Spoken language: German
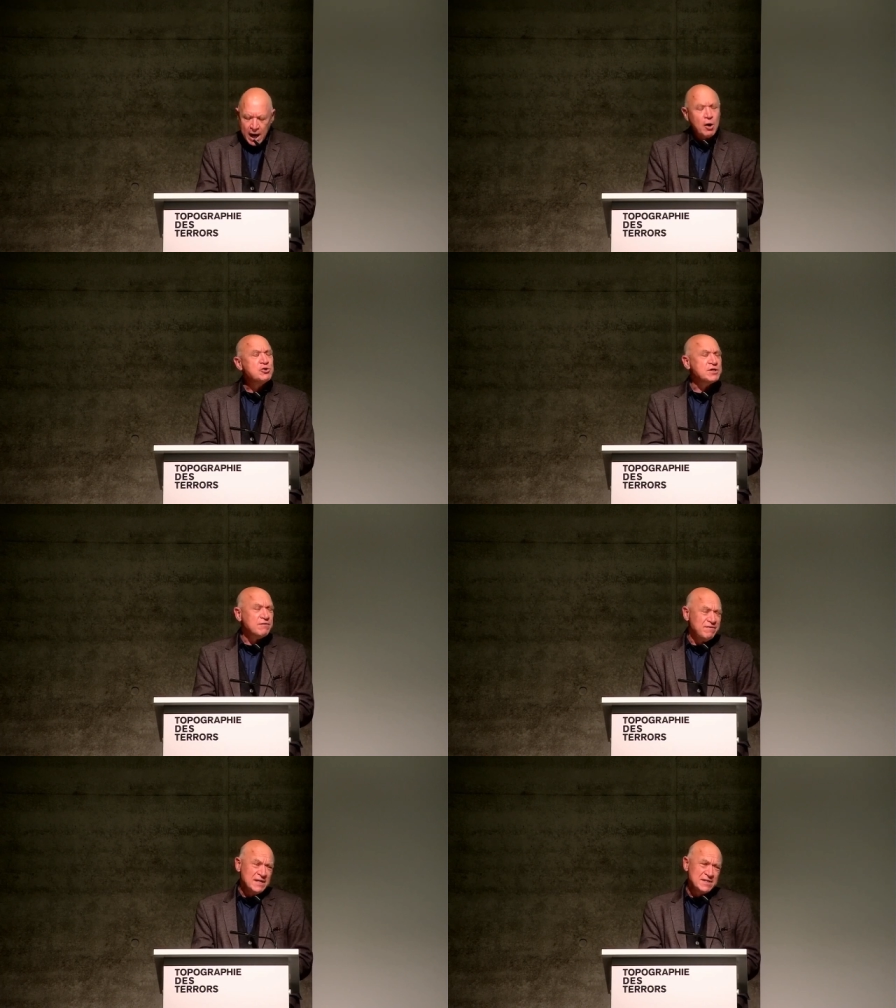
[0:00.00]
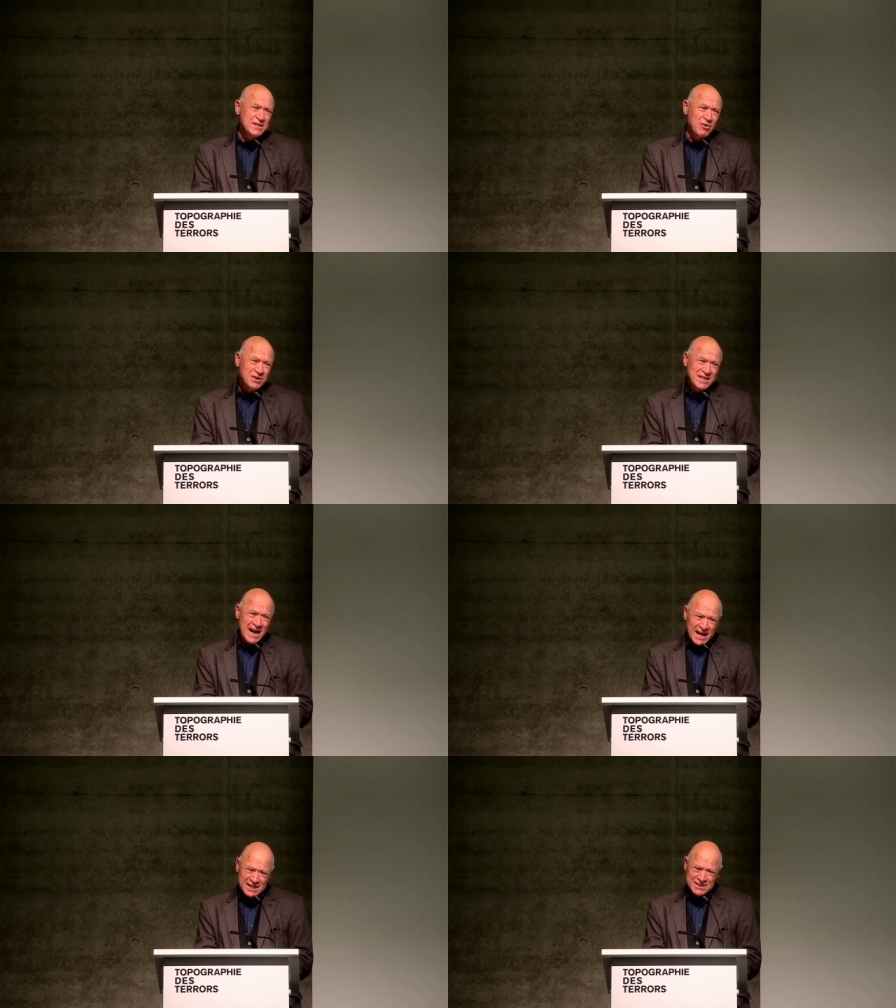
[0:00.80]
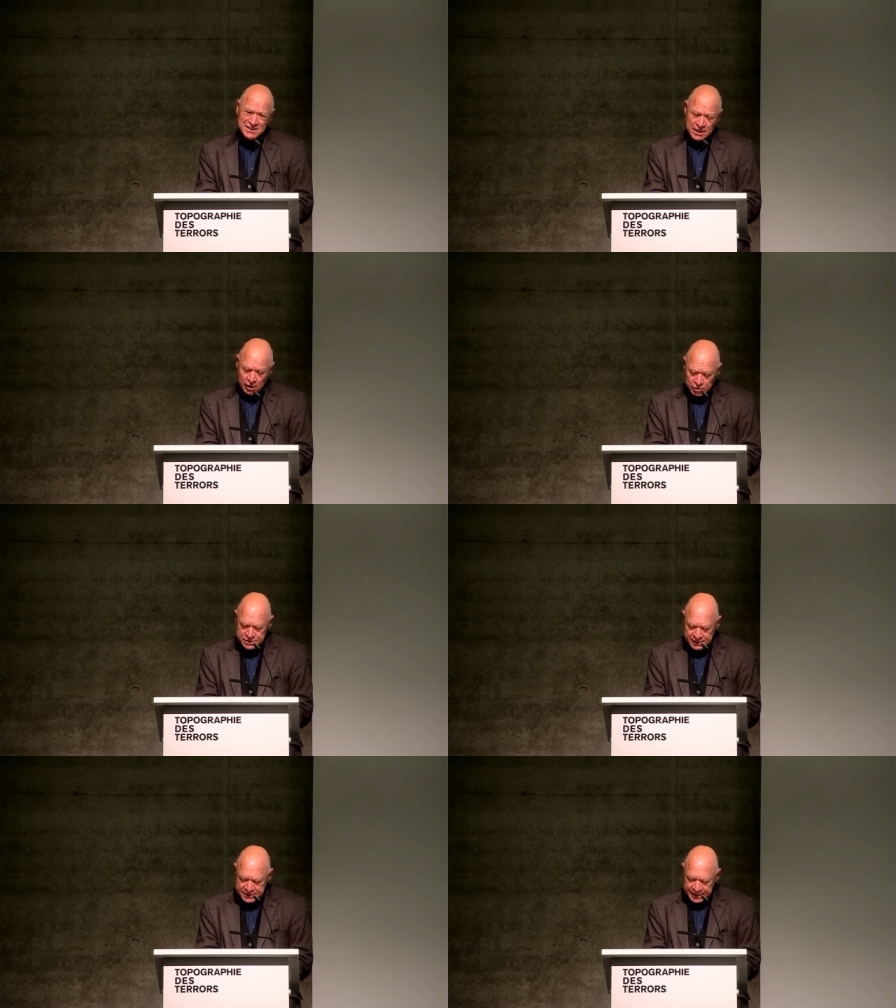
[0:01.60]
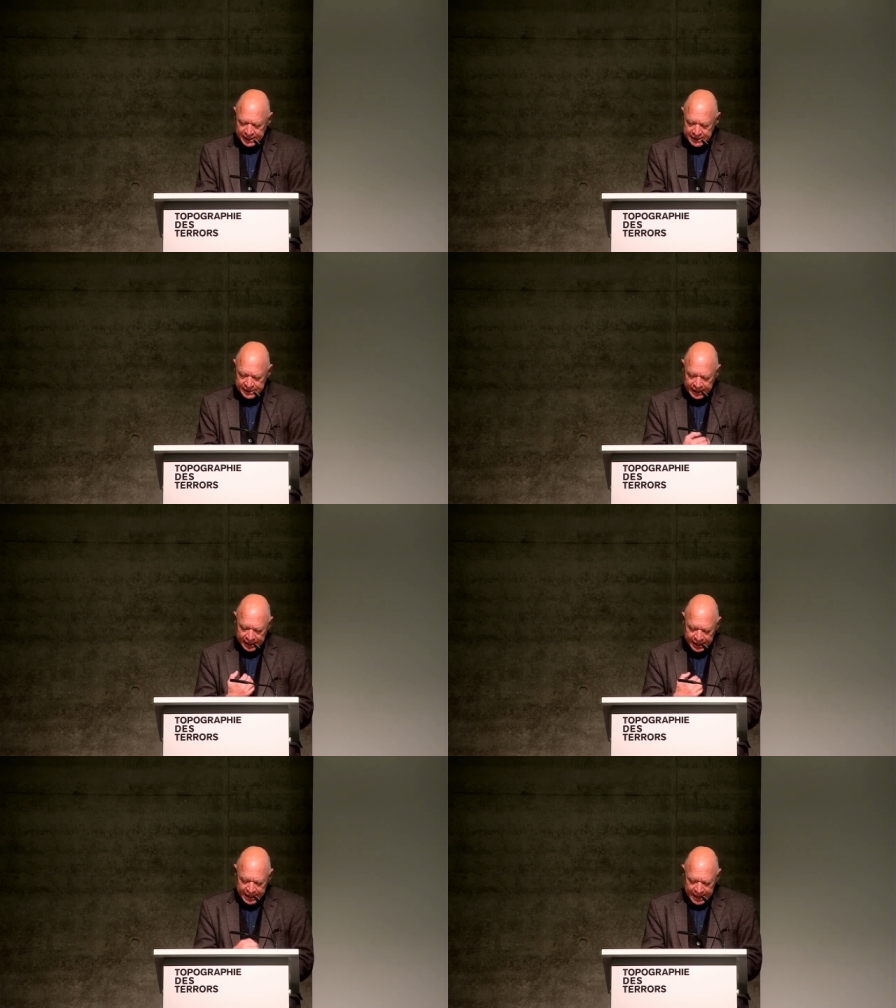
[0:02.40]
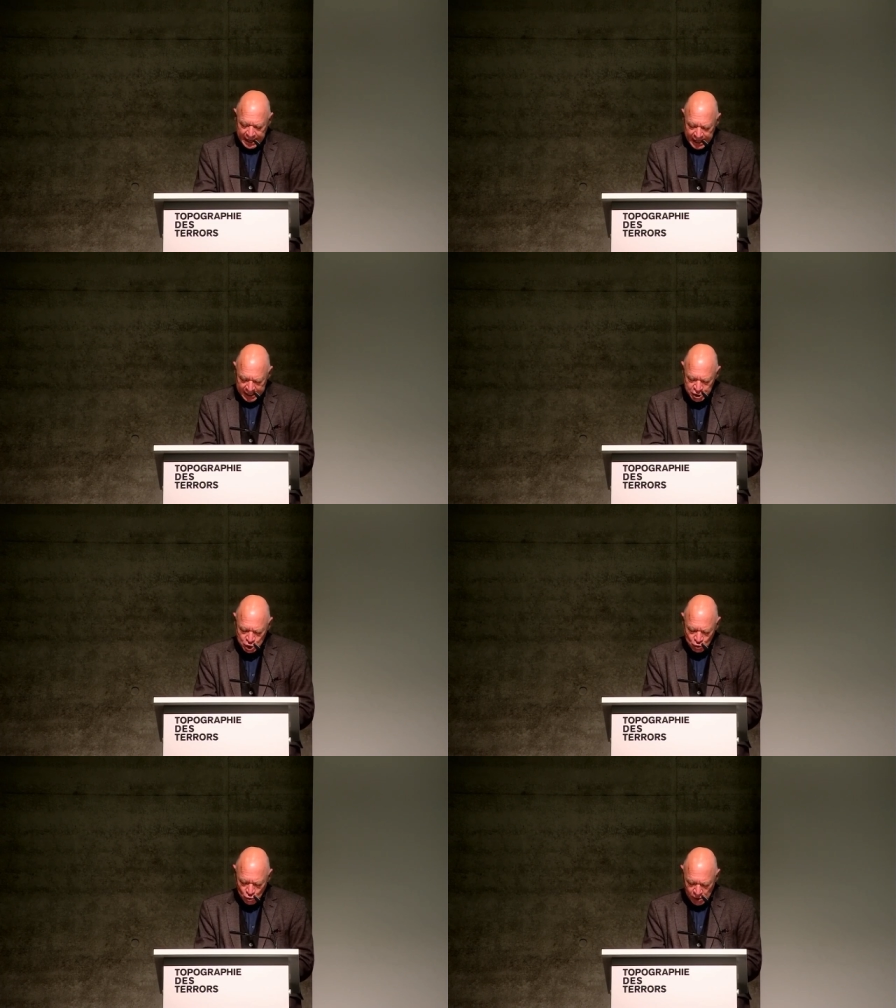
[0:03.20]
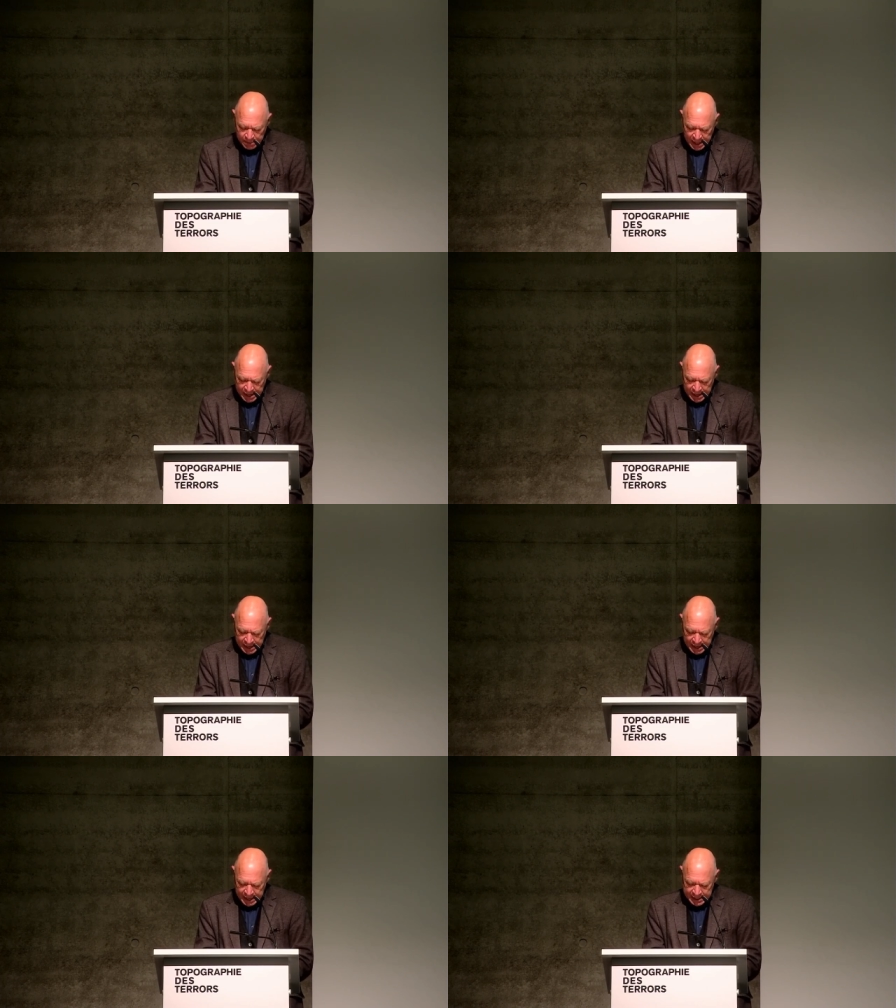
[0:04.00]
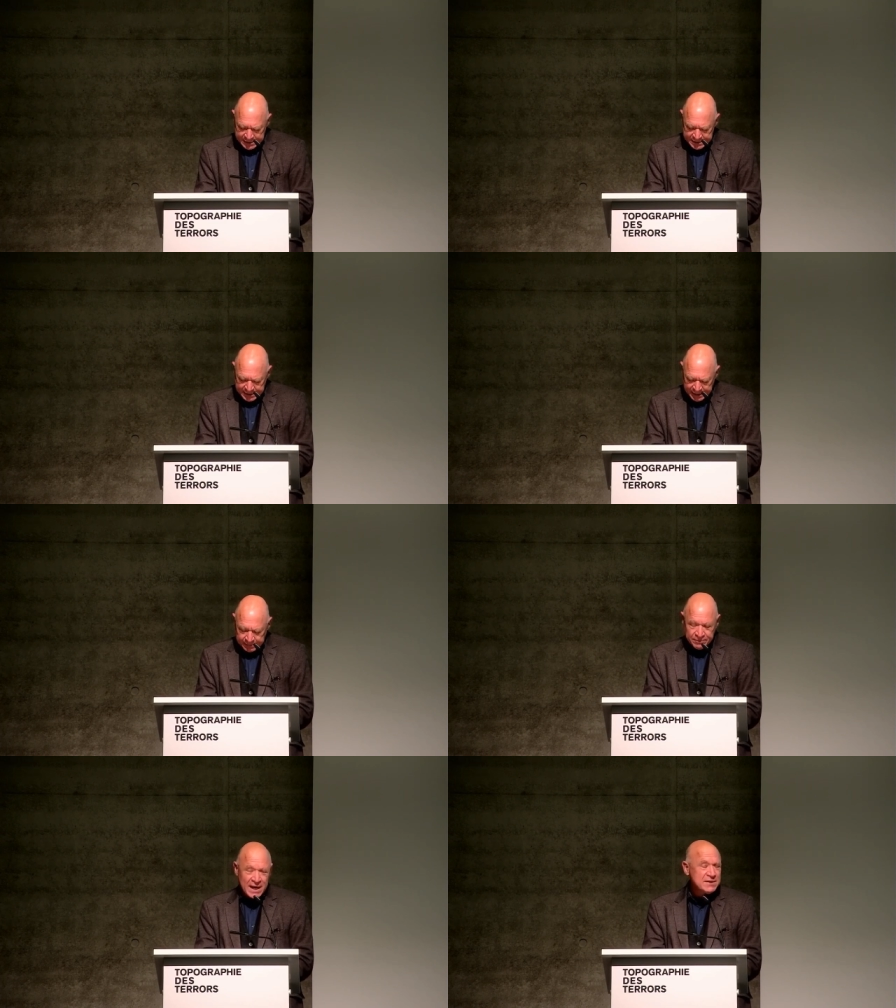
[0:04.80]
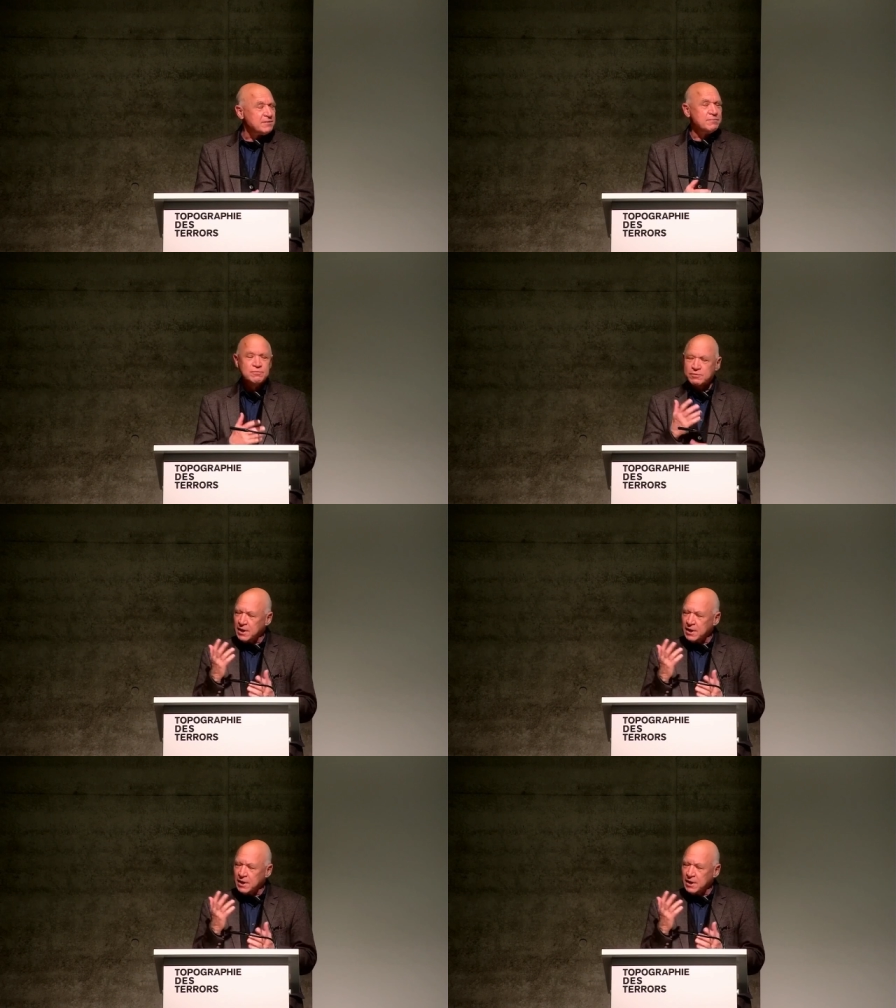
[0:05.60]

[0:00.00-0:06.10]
ausgewiesener und geachteter, ausgezeichneter Lehrstuhl. Es ähm, hat